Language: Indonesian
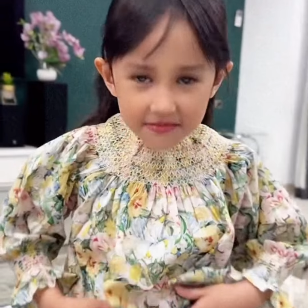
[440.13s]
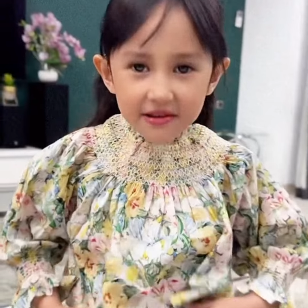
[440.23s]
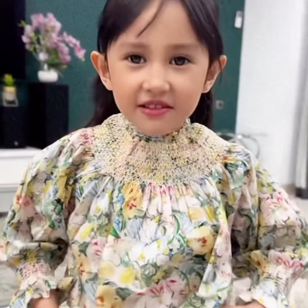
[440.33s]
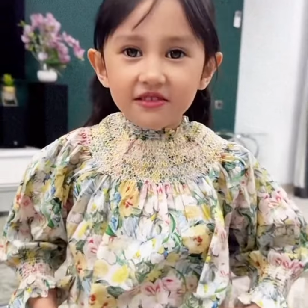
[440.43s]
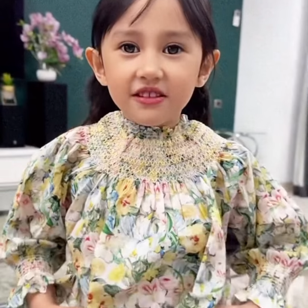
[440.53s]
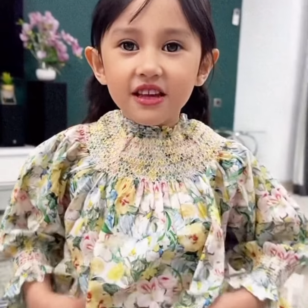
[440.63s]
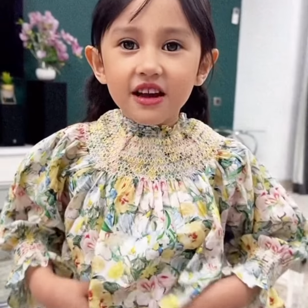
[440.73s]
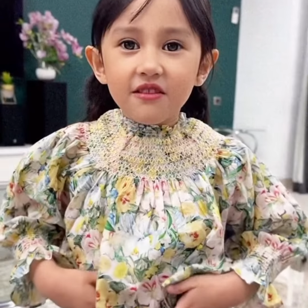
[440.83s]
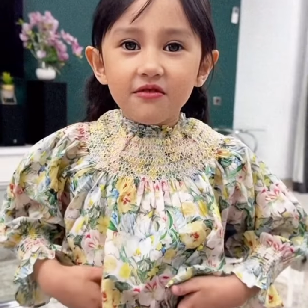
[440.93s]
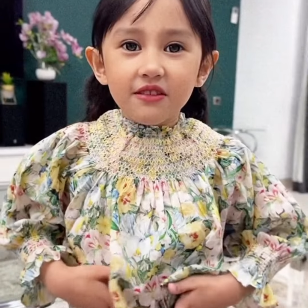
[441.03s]

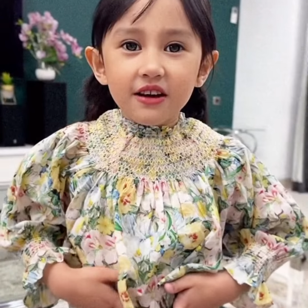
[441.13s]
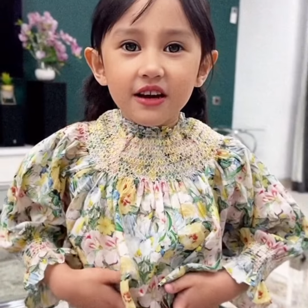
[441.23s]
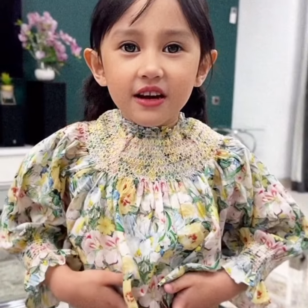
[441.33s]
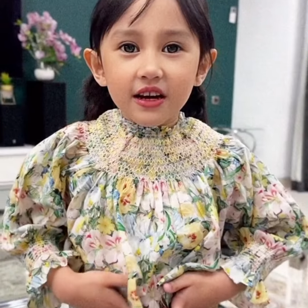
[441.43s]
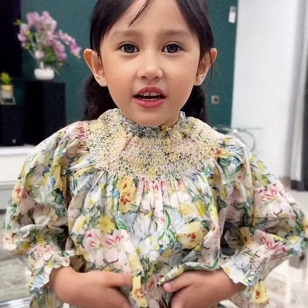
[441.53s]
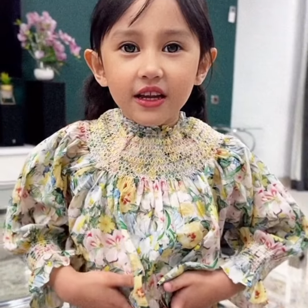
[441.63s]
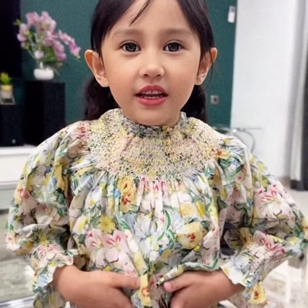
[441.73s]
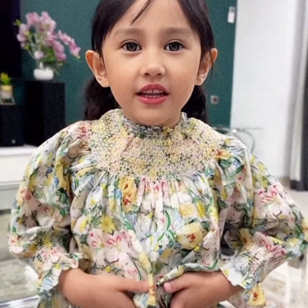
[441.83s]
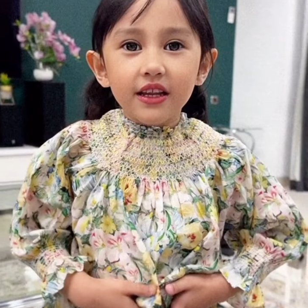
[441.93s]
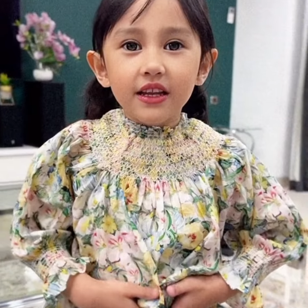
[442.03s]
bajunya udah
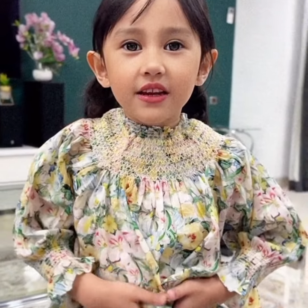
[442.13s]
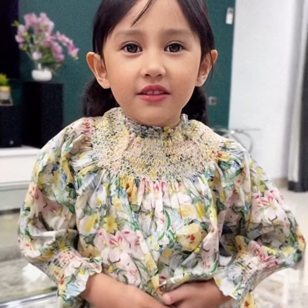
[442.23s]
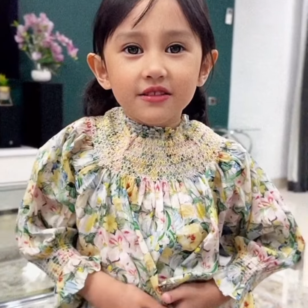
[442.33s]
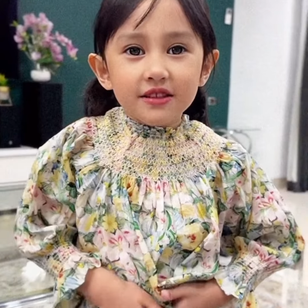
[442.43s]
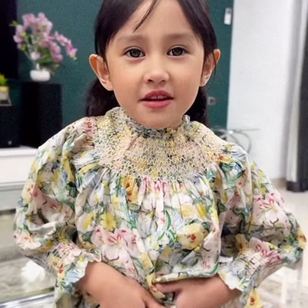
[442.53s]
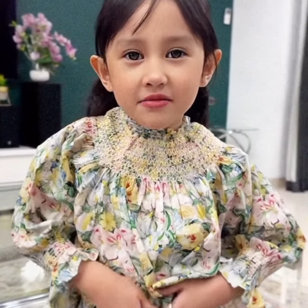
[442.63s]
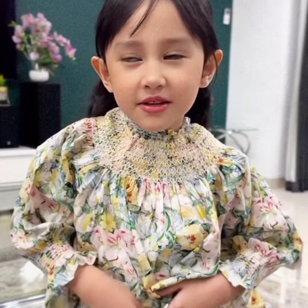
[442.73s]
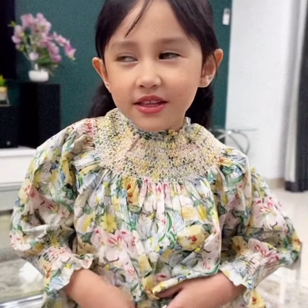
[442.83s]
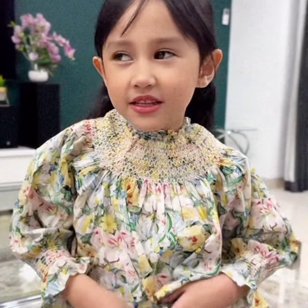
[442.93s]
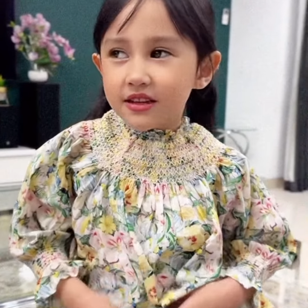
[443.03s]
kan ini kaos
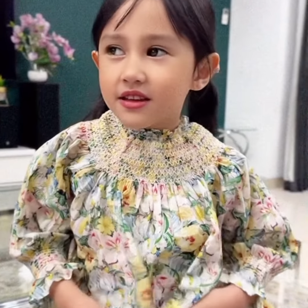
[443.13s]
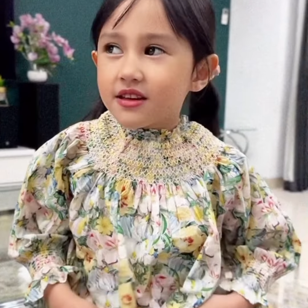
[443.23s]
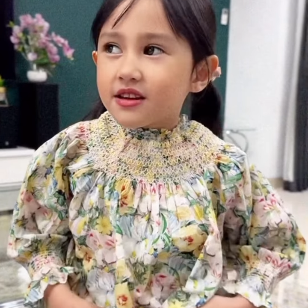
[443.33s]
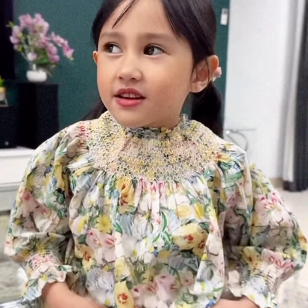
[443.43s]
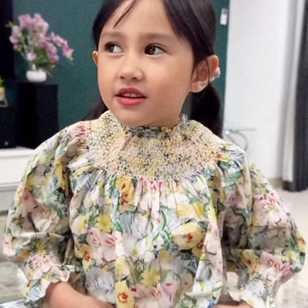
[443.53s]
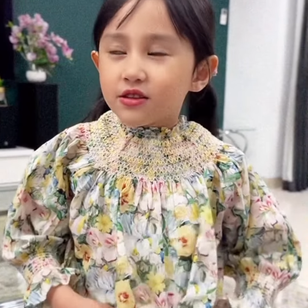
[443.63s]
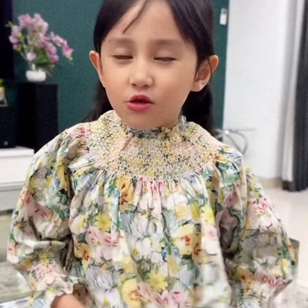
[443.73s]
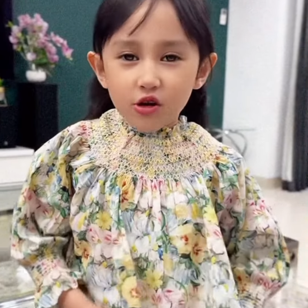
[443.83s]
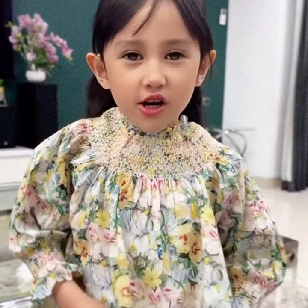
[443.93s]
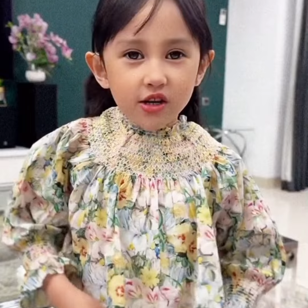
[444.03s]
dalamnya tadi
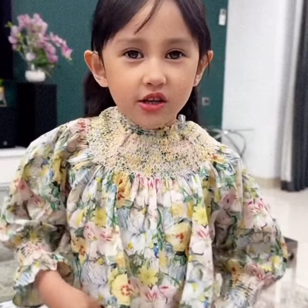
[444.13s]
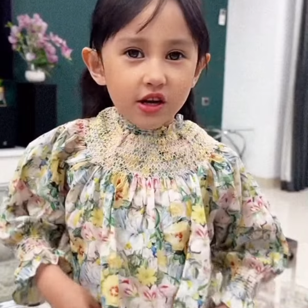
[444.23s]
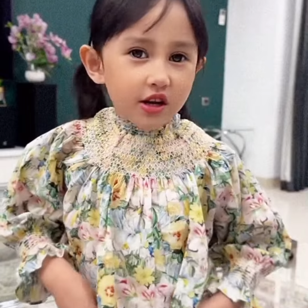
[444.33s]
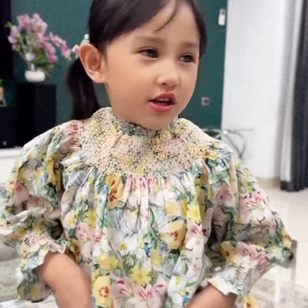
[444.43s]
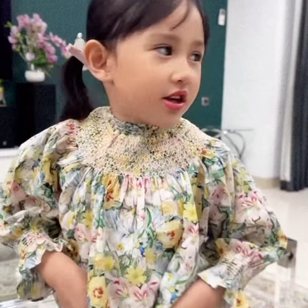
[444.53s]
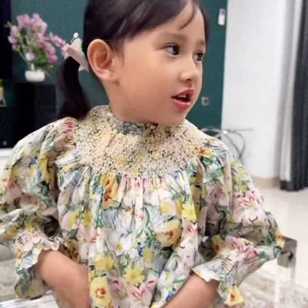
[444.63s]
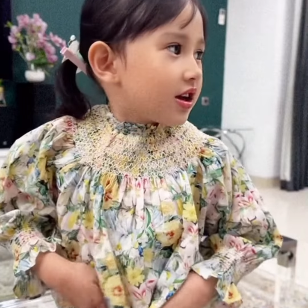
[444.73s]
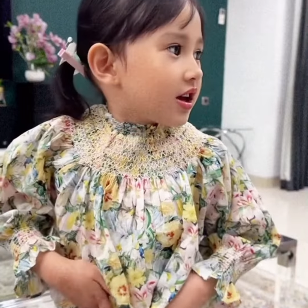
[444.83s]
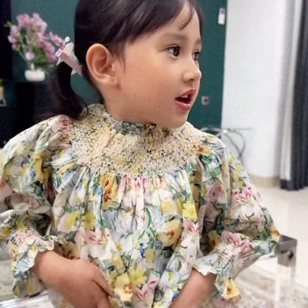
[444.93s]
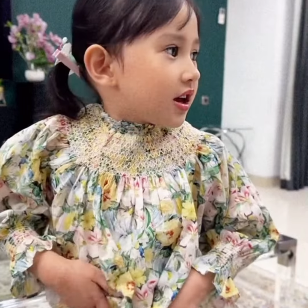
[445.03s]
keluar. Jadi
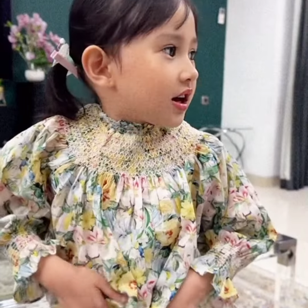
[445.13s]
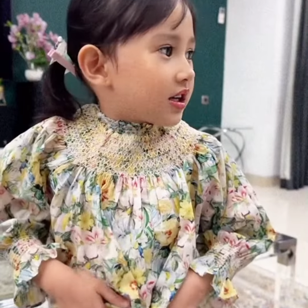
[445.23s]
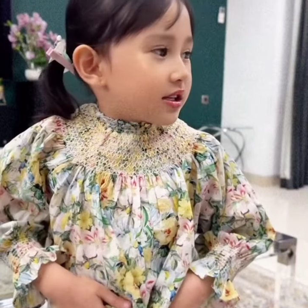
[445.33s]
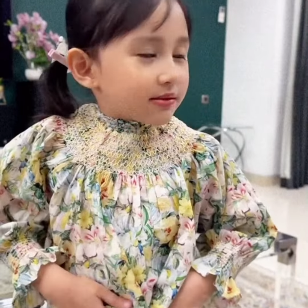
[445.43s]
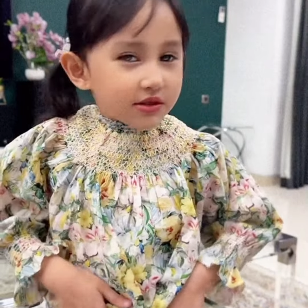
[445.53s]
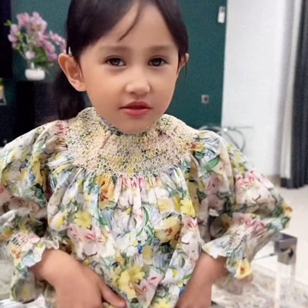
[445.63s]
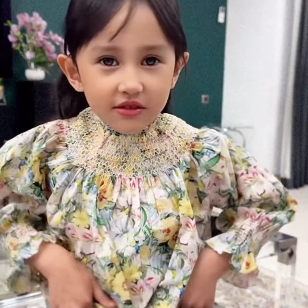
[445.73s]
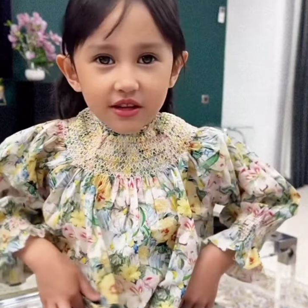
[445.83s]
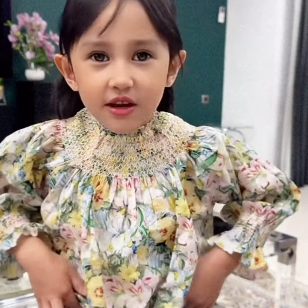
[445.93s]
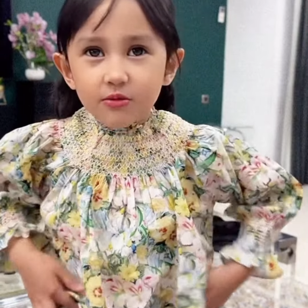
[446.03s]
pas
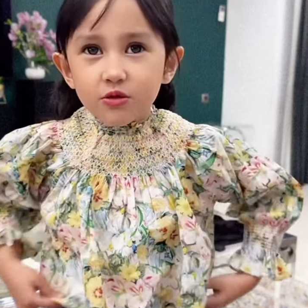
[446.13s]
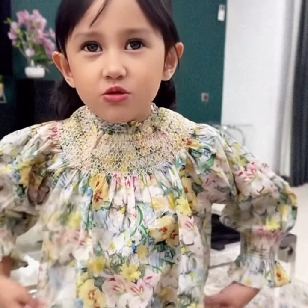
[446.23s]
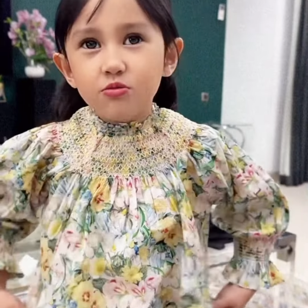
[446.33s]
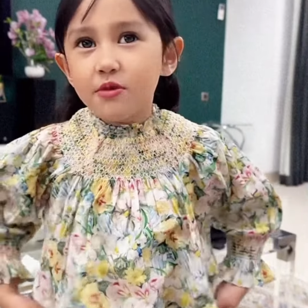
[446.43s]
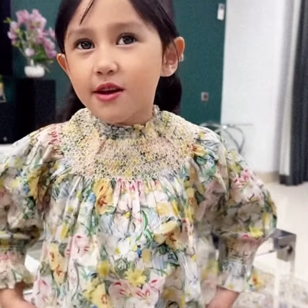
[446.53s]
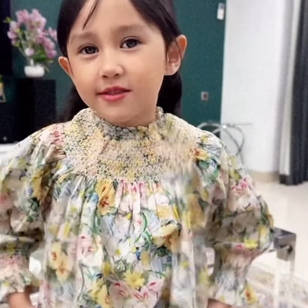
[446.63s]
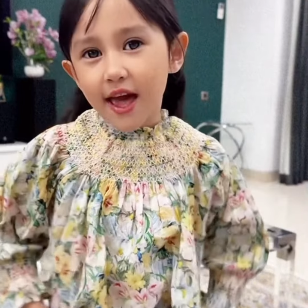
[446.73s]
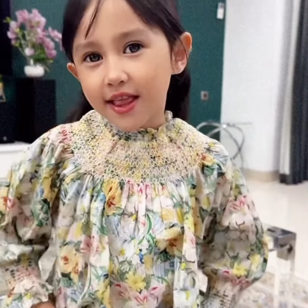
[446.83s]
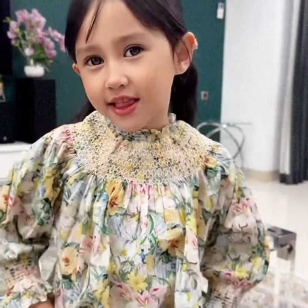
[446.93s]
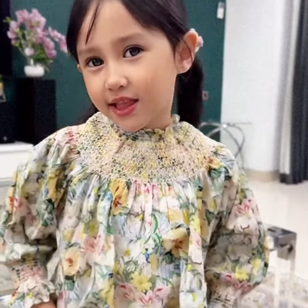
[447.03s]
masukin abis itu biar
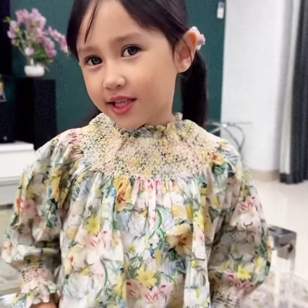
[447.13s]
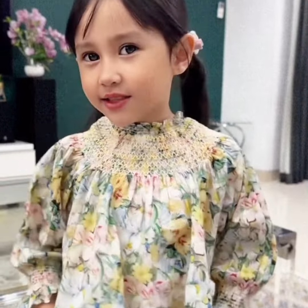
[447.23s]
cantik.